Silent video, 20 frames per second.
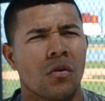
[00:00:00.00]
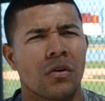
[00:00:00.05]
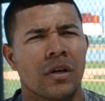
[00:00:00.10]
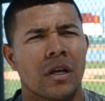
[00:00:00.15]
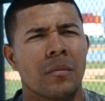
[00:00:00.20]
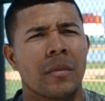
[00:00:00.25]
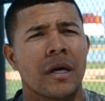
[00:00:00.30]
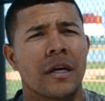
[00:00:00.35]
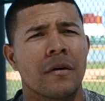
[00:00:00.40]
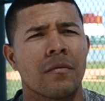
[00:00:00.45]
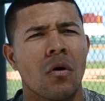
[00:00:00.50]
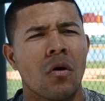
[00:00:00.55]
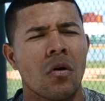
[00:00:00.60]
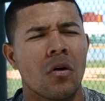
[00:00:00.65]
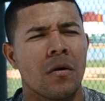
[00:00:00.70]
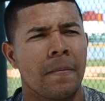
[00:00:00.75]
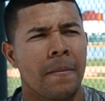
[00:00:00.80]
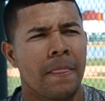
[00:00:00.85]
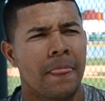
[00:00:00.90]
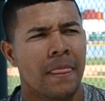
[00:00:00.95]
escogí el
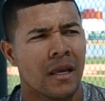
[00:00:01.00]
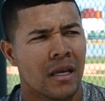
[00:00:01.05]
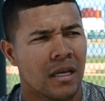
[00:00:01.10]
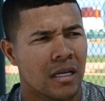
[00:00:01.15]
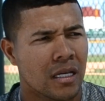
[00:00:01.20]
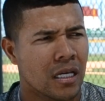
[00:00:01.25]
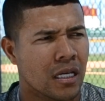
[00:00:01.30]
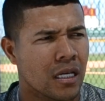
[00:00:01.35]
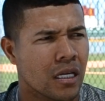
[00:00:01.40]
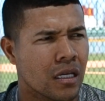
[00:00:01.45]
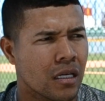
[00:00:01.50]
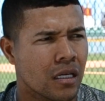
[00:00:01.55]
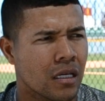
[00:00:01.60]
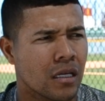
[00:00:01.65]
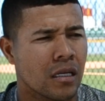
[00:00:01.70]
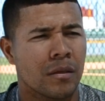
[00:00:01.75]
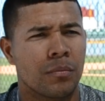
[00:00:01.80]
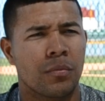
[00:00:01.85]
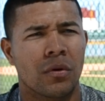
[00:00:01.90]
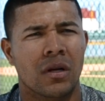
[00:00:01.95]
béisbol
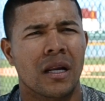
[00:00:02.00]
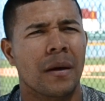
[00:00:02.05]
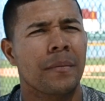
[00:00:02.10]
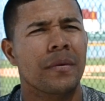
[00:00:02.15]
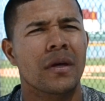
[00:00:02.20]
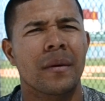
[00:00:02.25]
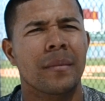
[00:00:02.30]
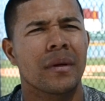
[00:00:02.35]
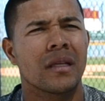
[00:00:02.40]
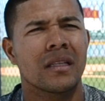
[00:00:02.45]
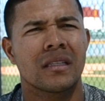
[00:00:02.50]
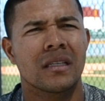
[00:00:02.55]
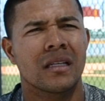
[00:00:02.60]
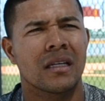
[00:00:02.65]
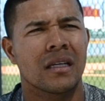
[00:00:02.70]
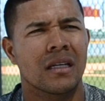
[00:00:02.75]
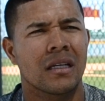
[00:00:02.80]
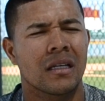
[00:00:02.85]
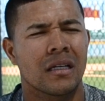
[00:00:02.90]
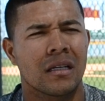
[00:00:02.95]
y pues
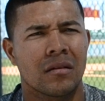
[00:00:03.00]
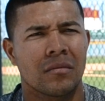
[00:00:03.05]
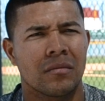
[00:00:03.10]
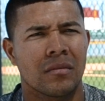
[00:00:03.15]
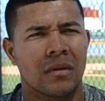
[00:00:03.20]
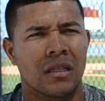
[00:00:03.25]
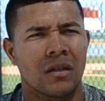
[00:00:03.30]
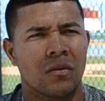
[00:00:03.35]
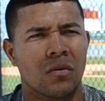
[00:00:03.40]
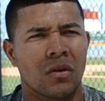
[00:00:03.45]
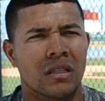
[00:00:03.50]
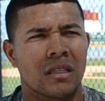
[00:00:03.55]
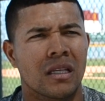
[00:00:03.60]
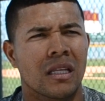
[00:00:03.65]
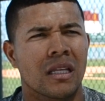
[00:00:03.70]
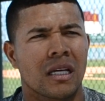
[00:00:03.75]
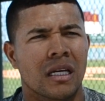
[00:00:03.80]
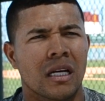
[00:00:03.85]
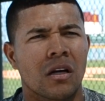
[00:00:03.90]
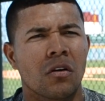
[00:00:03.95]
rápidamente me di
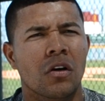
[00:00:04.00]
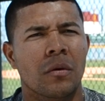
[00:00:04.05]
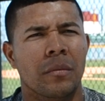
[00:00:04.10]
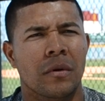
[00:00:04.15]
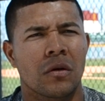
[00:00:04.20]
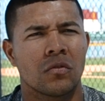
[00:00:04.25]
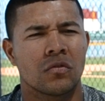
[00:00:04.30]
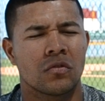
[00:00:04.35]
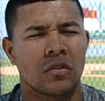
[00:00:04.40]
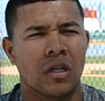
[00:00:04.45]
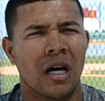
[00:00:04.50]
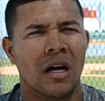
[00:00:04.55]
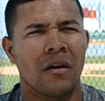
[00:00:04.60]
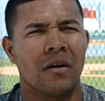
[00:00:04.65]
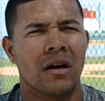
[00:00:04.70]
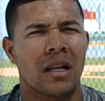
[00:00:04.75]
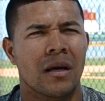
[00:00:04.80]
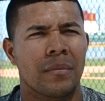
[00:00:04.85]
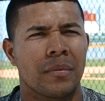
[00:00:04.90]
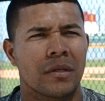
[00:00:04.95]
cuenta de que era lo que me
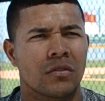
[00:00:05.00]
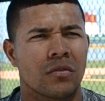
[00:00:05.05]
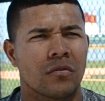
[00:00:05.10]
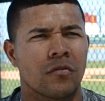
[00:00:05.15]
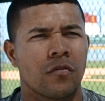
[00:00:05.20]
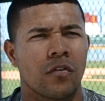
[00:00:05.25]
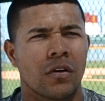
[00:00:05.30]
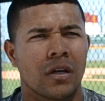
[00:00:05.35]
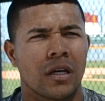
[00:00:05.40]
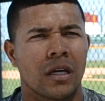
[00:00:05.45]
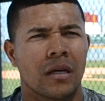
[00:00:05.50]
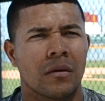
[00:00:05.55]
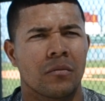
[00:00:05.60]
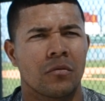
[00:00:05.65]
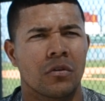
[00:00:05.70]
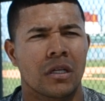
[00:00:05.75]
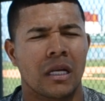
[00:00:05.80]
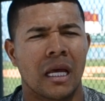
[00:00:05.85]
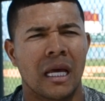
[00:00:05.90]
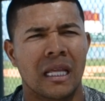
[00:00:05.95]
gustaba, la pasión fue
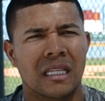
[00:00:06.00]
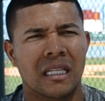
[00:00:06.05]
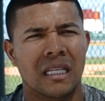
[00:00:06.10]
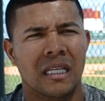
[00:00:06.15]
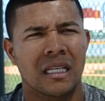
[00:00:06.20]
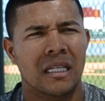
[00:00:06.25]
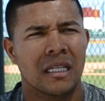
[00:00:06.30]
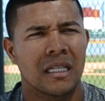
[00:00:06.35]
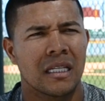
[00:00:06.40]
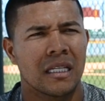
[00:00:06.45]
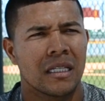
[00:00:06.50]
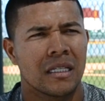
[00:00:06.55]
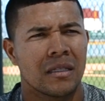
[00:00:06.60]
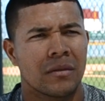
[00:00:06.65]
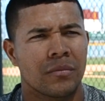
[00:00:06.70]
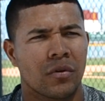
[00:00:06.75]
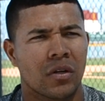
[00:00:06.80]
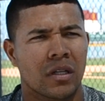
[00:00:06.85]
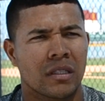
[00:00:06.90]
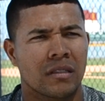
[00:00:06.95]
muy grande,
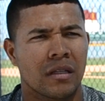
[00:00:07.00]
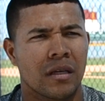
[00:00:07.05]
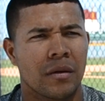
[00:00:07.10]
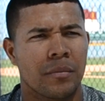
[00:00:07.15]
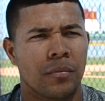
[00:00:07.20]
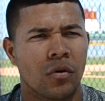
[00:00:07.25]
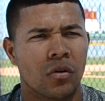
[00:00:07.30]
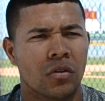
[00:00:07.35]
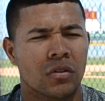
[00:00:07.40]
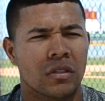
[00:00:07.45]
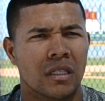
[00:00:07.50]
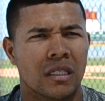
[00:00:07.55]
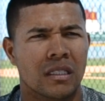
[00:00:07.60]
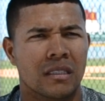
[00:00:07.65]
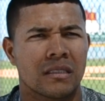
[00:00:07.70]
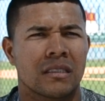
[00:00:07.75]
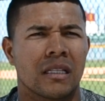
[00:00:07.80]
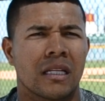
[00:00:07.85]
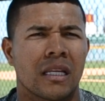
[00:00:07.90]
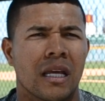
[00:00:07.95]
por este
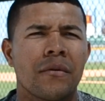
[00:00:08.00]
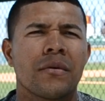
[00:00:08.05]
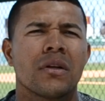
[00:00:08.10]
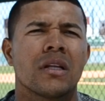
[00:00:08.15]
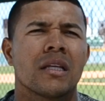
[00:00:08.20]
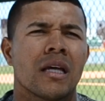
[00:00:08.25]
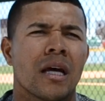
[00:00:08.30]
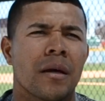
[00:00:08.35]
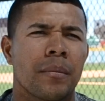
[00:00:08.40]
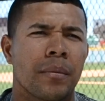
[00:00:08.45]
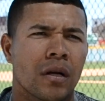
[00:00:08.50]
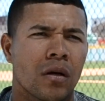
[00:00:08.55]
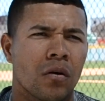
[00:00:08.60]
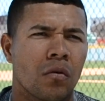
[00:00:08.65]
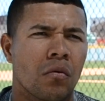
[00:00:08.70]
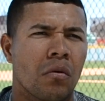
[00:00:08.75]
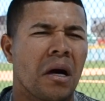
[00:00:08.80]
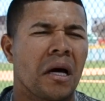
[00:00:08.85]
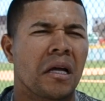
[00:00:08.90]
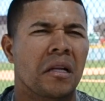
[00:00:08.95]
deporte, tenía habilidades
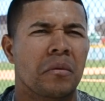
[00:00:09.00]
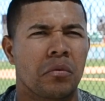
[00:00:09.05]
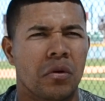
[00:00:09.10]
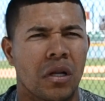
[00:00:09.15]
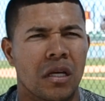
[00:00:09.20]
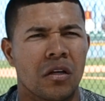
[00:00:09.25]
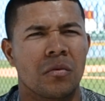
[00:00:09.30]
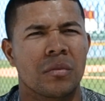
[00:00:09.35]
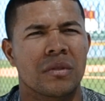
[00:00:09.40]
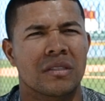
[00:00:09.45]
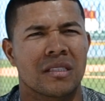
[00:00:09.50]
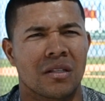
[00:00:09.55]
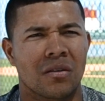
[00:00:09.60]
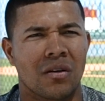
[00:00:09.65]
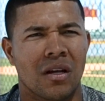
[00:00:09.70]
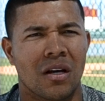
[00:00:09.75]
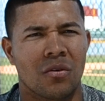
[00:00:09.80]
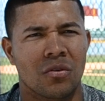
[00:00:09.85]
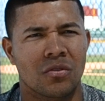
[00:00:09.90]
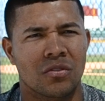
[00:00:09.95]
para jugar y por ahí
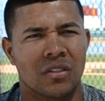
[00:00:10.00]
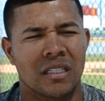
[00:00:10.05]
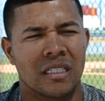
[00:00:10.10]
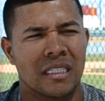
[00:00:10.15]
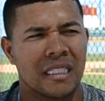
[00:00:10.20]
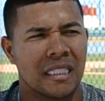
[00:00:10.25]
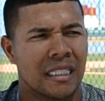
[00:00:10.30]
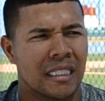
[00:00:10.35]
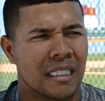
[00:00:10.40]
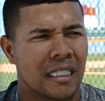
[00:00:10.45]
comenzaron las cosas.